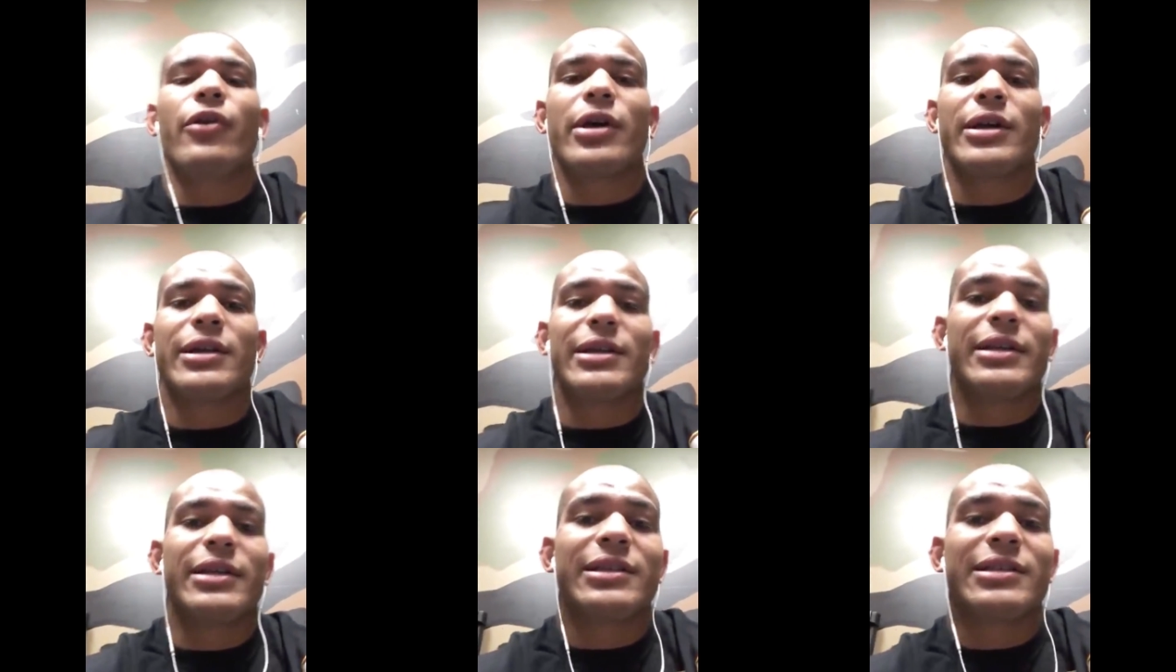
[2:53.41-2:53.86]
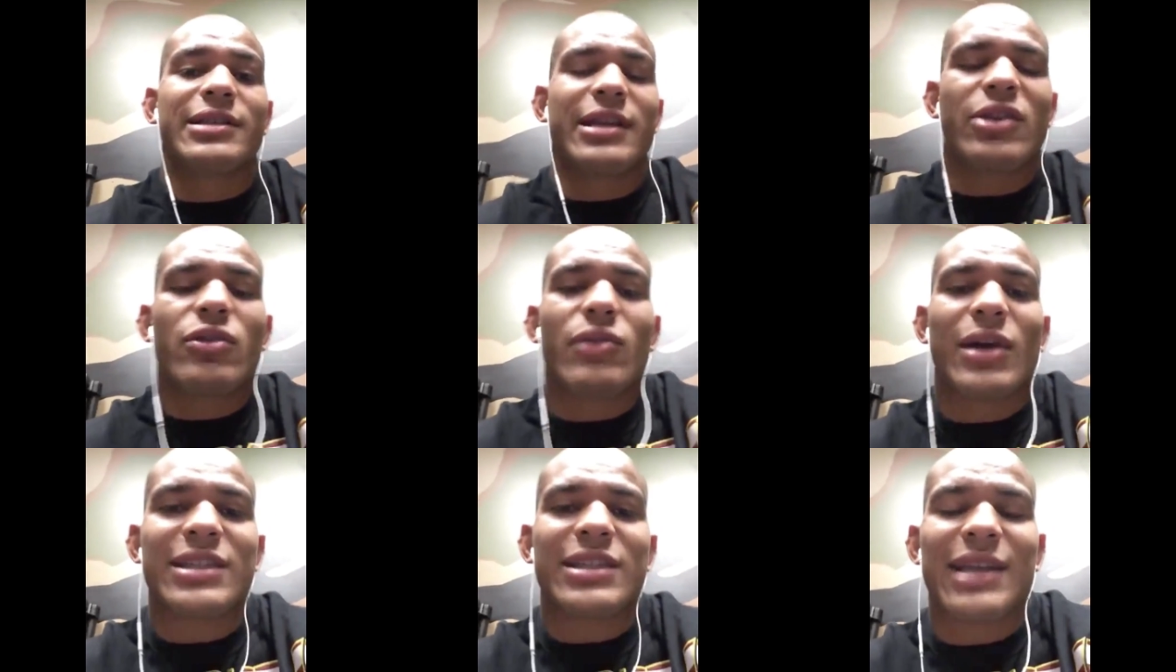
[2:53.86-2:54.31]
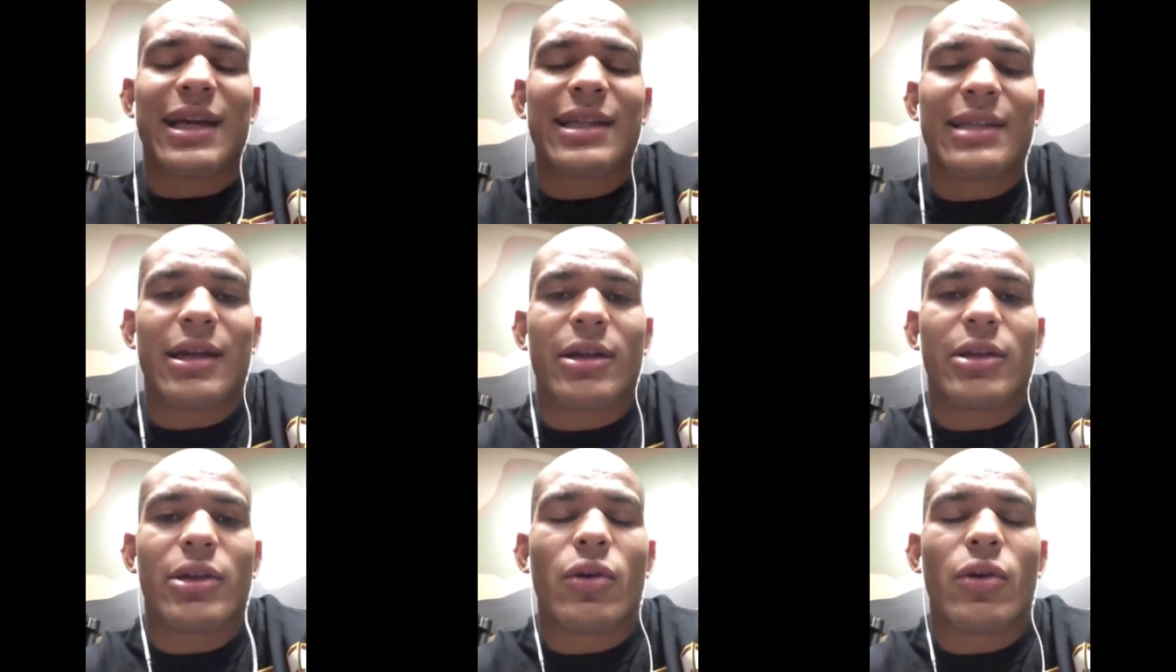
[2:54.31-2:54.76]
e se ele não achar
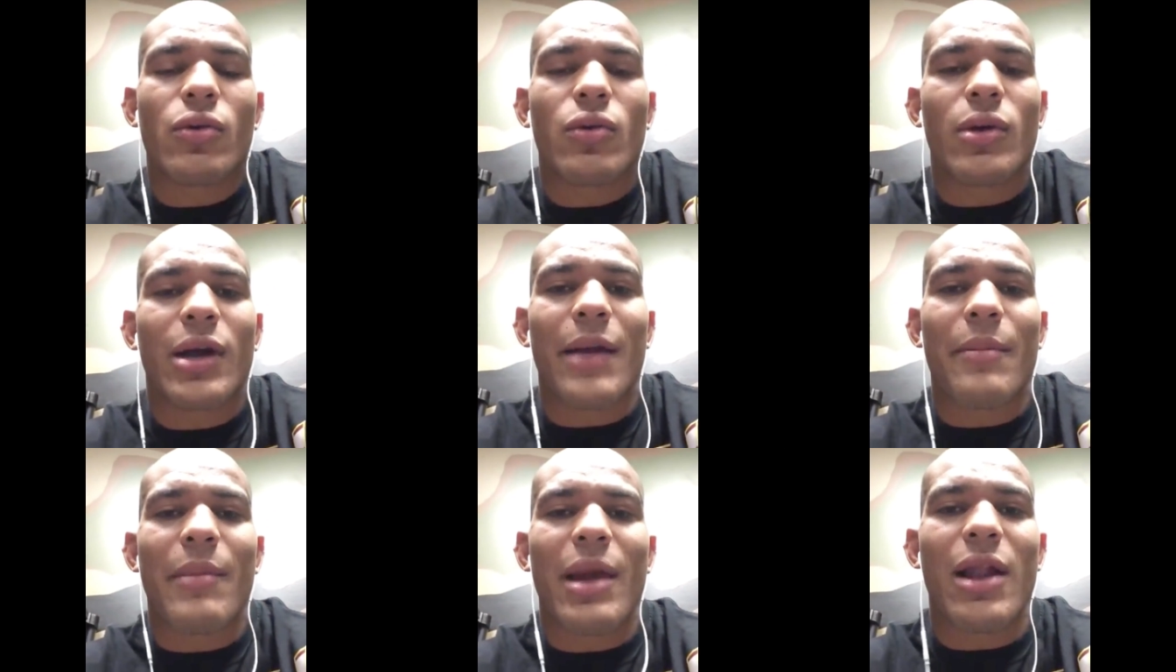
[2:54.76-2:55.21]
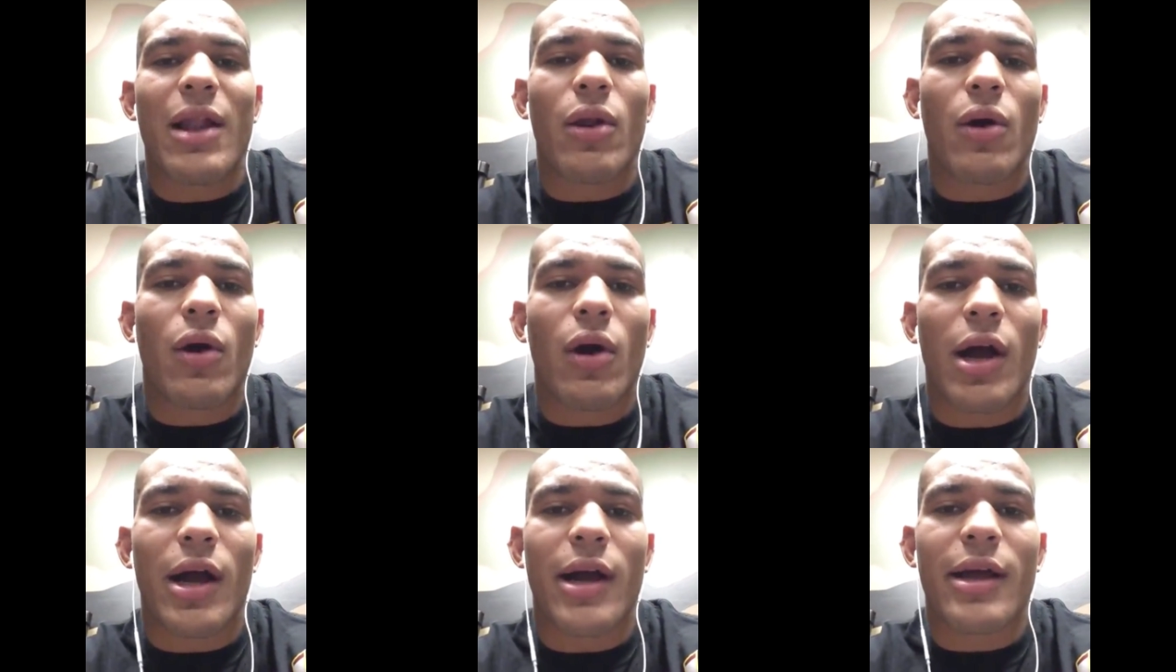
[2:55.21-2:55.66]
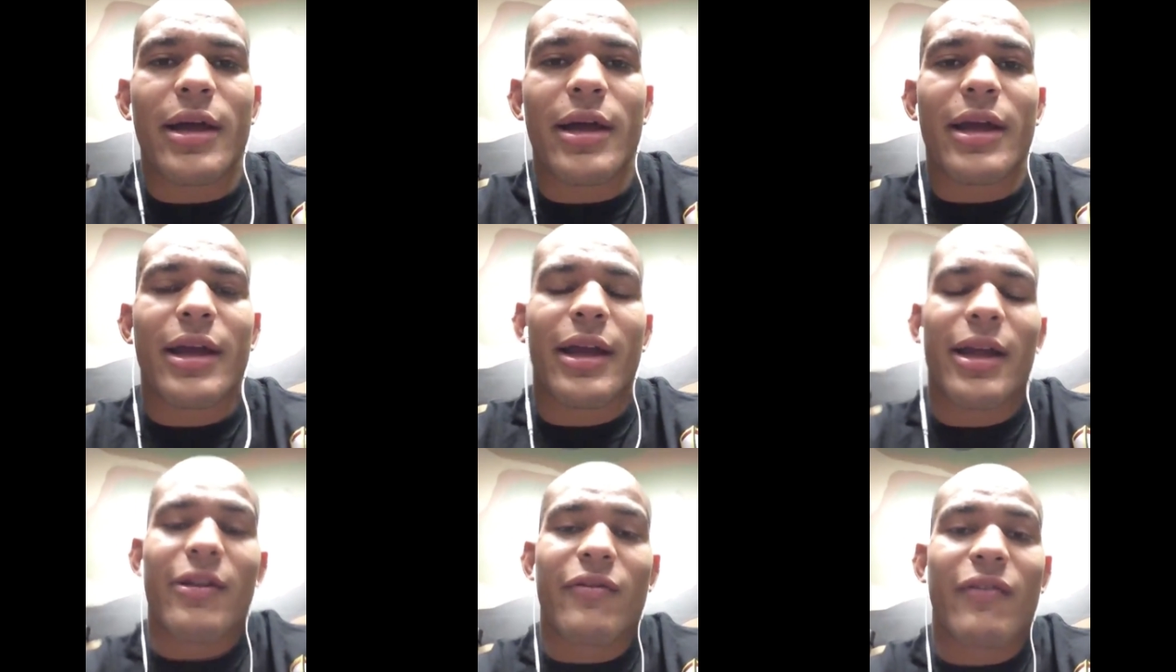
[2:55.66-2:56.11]
nenhum lugar melhor,
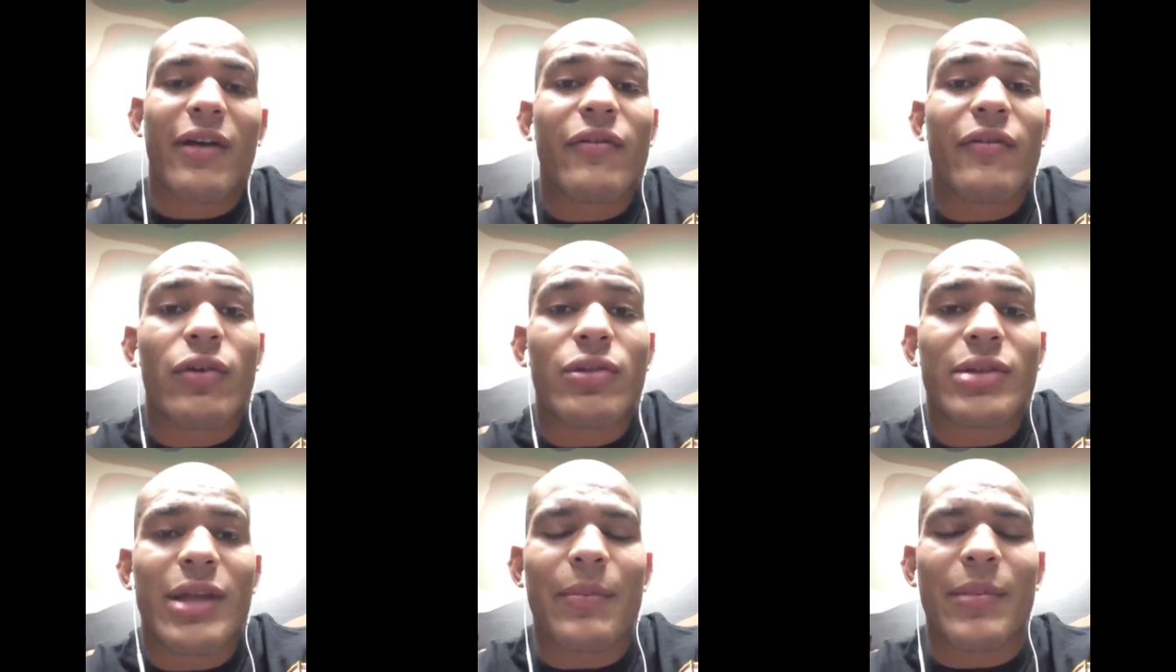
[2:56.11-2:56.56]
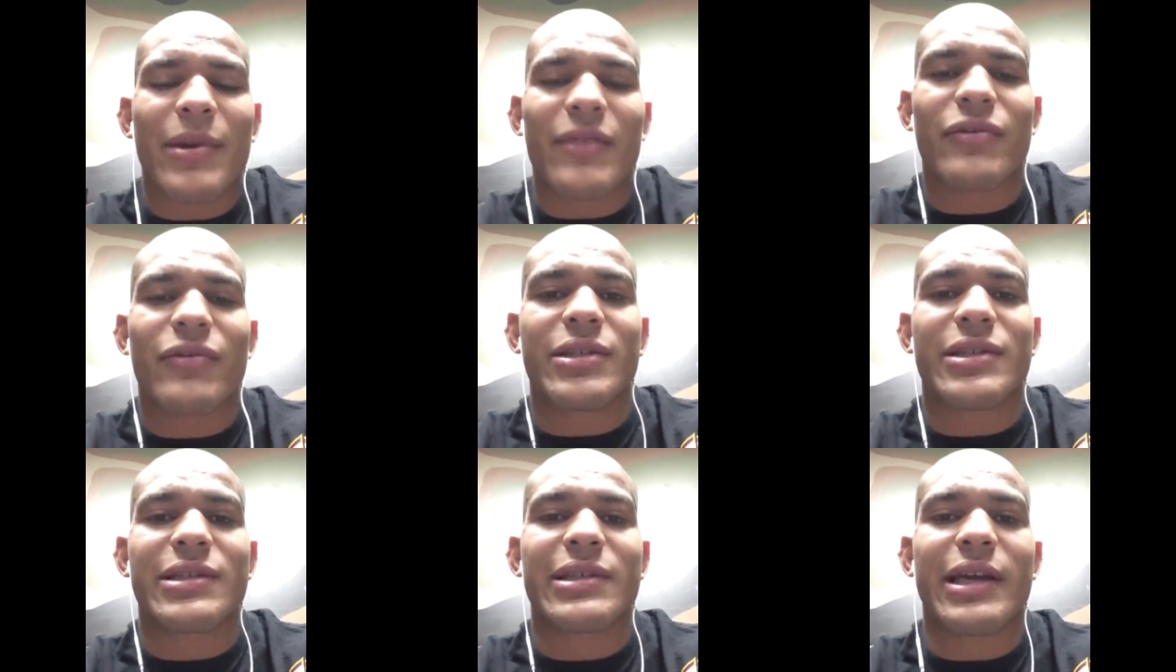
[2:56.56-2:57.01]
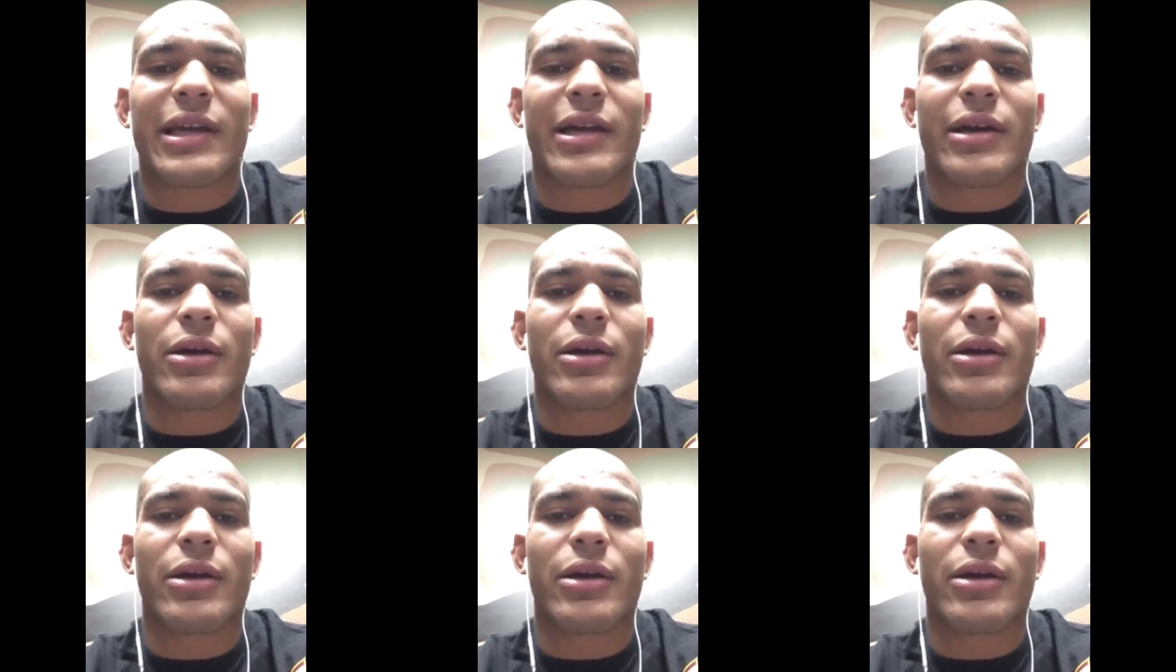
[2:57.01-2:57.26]
ele vai voltar para você.